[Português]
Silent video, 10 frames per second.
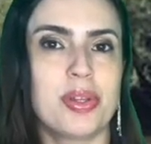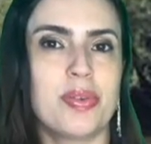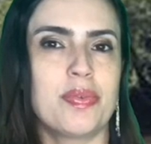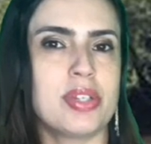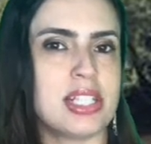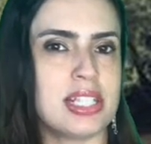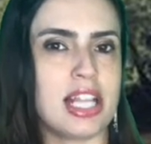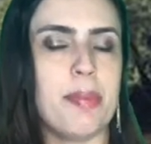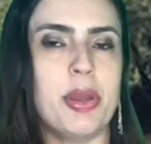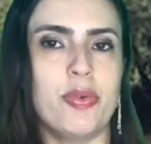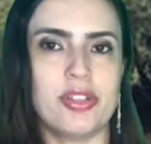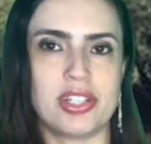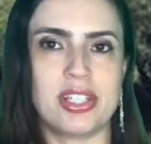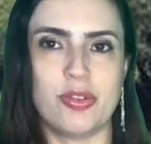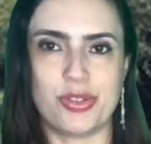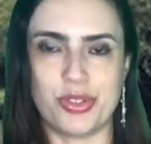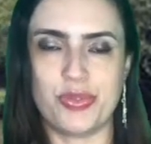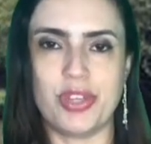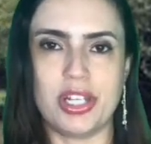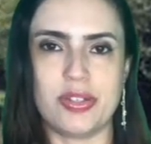Você sabe aonde estão seus
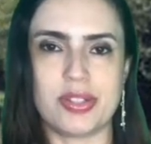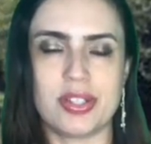filhos?